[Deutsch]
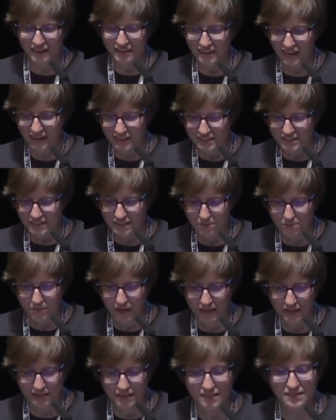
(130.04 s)
Da sieht
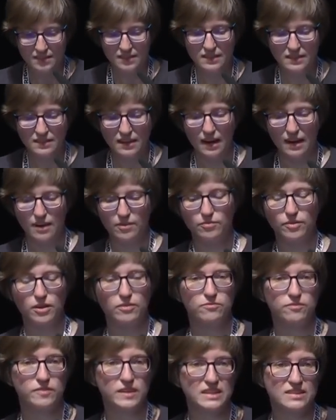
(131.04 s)
man, es sind einfach
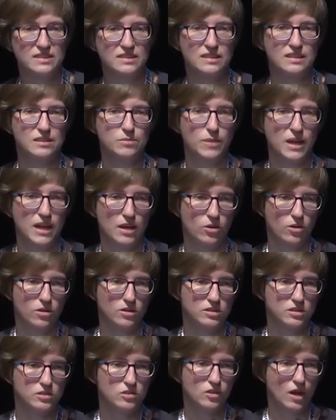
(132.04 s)
wesentlich mehr
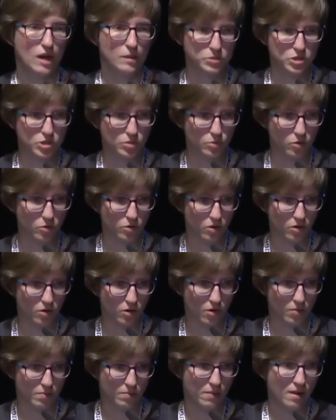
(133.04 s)
Leute zur Abstimmung
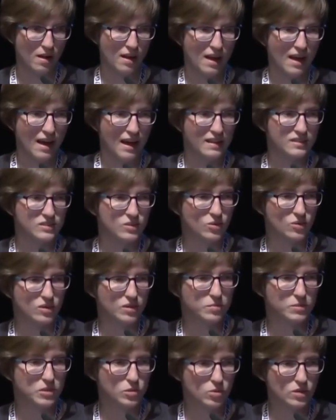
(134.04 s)
gekommen. Also
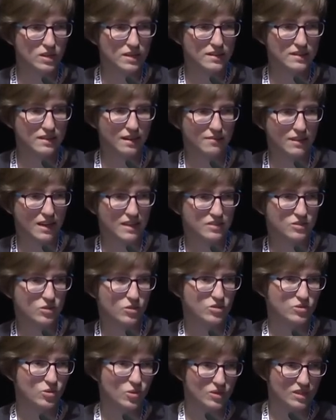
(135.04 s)
im Juli, da war es noch
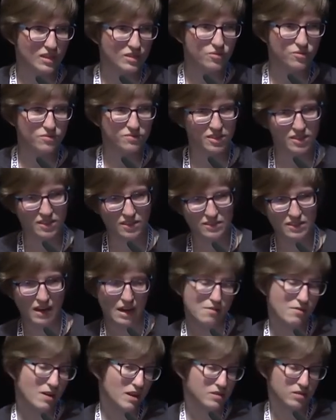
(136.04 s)
so, dass äh,
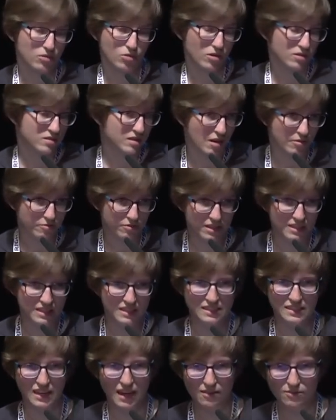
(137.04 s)
teilweise Leute einfach
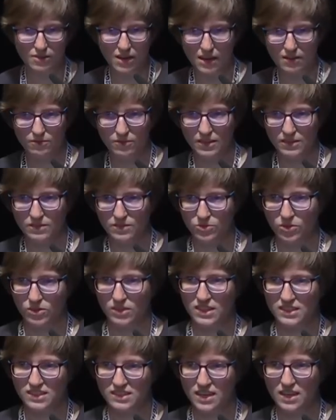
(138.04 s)
nicht da waren, weil es ein
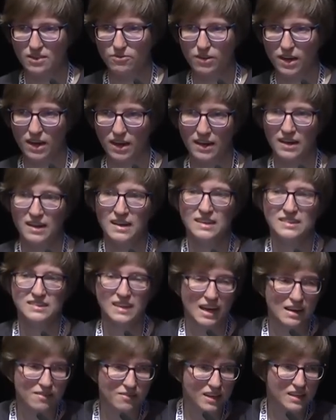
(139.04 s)
Donnerstag war,
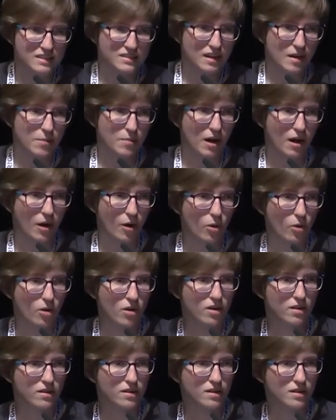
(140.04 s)
teilweise aber auch
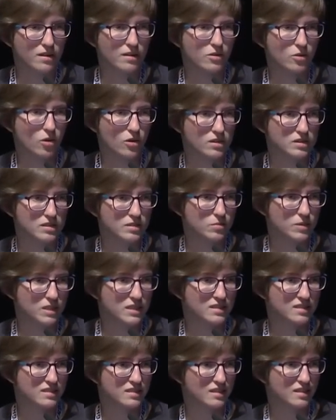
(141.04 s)
äh, Leute
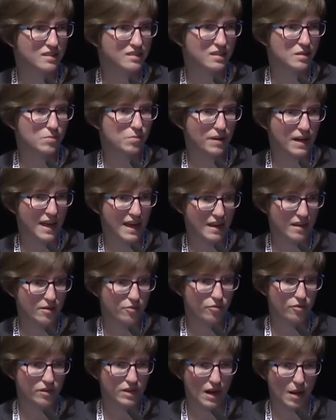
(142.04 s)
mit äh, den Plänen
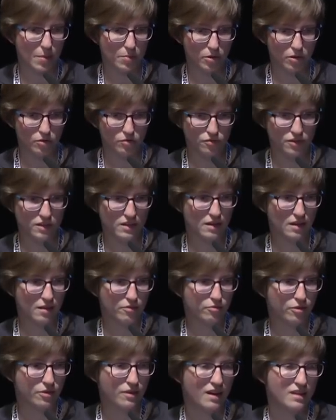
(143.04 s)
für die Uploadfilter
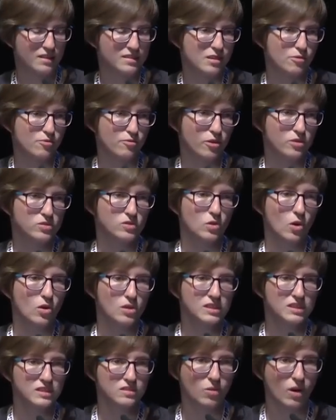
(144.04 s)
von Axel Voss doch
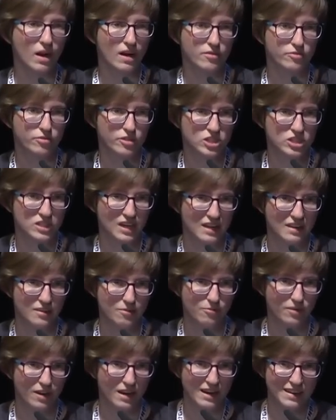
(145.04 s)
nicht so
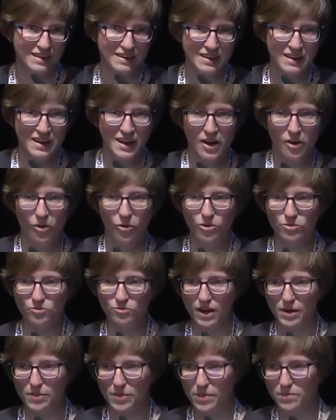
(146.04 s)
einverstanden waren und
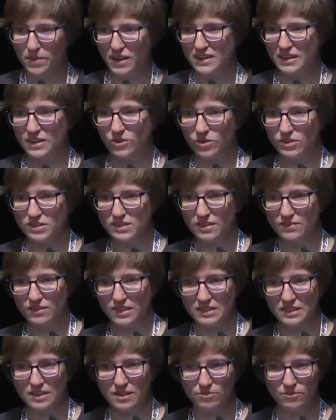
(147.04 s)
weil man bei den
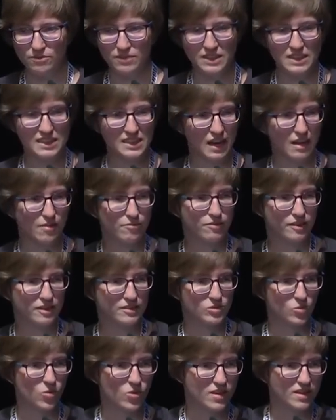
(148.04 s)
Konservativen nicht einfach
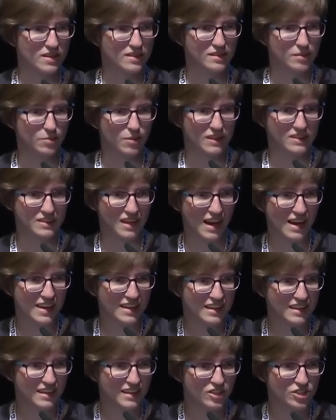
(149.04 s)
so gegen die
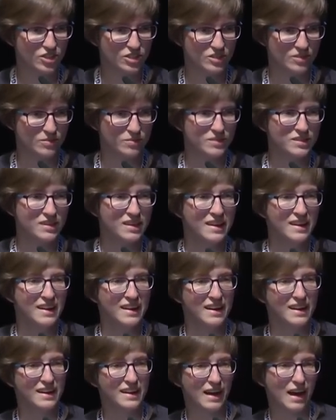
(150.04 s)
Parteilinie stimmt,
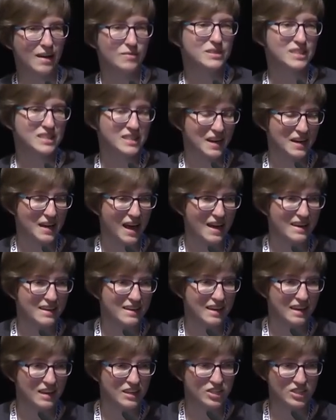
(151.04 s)
äh, haben sich dann
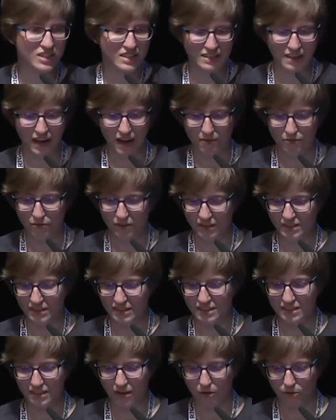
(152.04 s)
einige entschieden, einfach
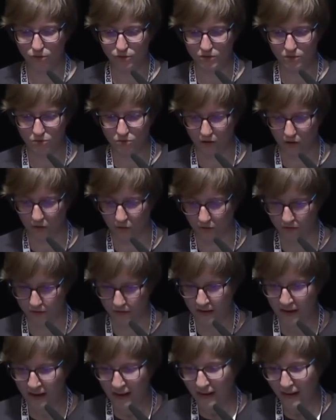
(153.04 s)
nicht aufzutauchen.
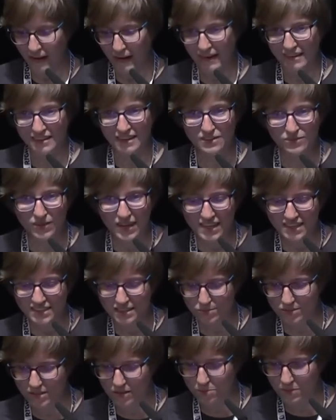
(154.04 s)
Äh, das war jetzt
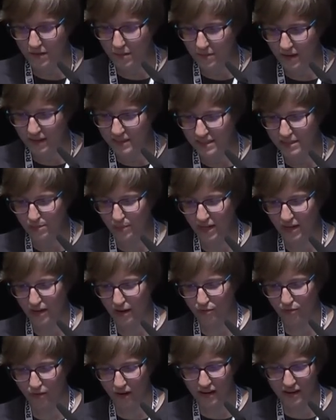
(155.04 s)
im September nicht mehr der
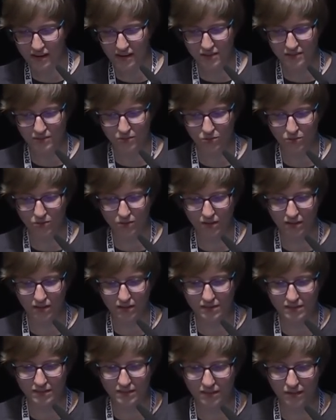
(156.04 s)
Fall. Also äh,
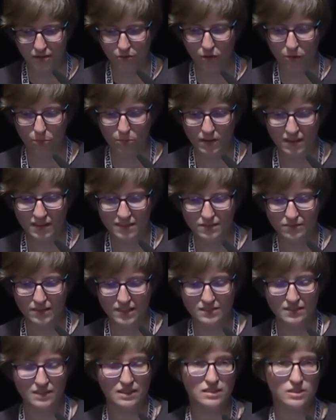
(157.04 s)
die EVP ist
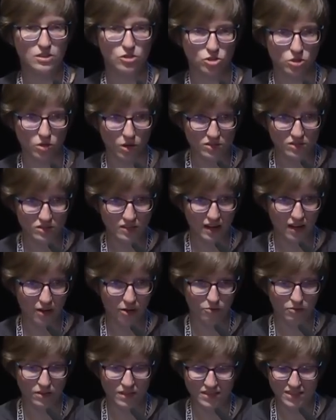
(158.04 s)
wesentlich geschlossener
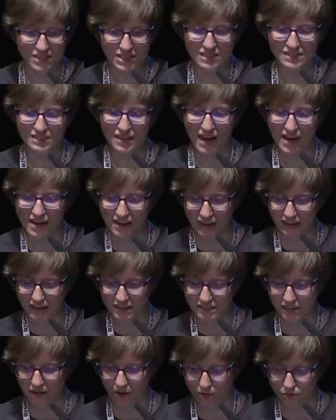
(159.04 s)
und wesentlich
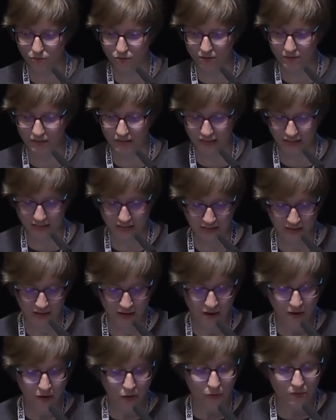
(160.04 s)
zahlreicher aufgetreten
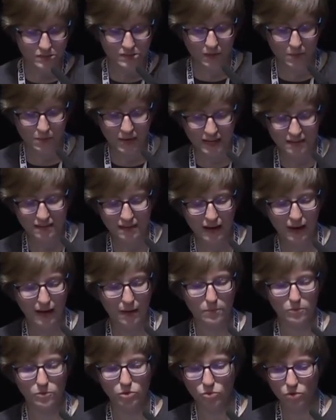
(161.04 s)
und am Ende
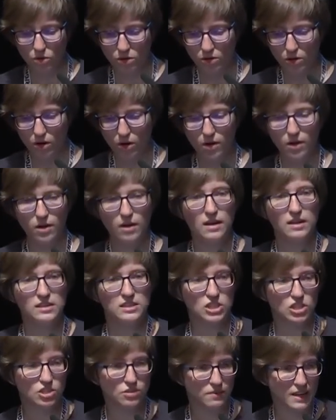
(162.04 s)
haben nur noch
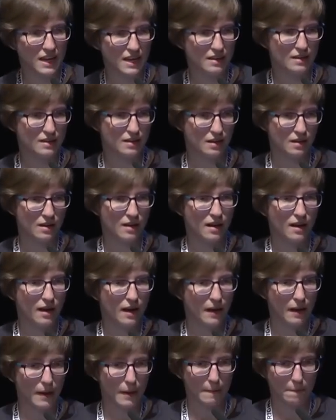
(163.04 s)
die Schweden
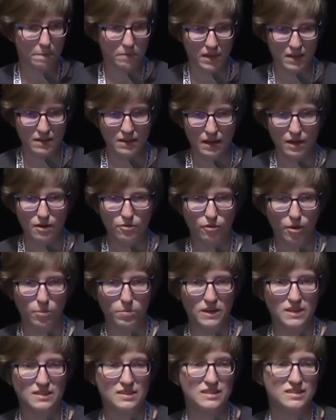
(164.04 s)
ähm, in der
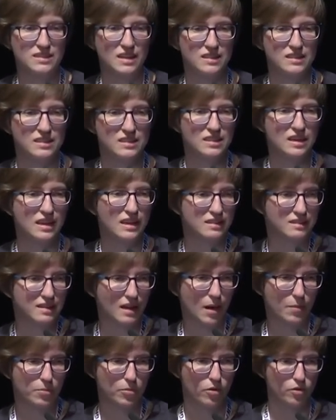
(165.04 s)
EVP tatsächlich gegen die
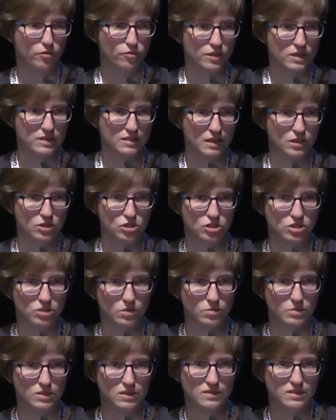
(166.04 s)
Upload-Filter
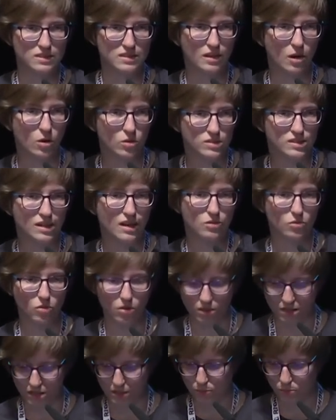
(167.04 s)
gestimmt, die sich da auch sehr
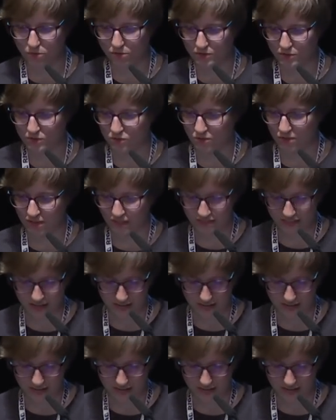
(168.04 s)
deutlich positioniert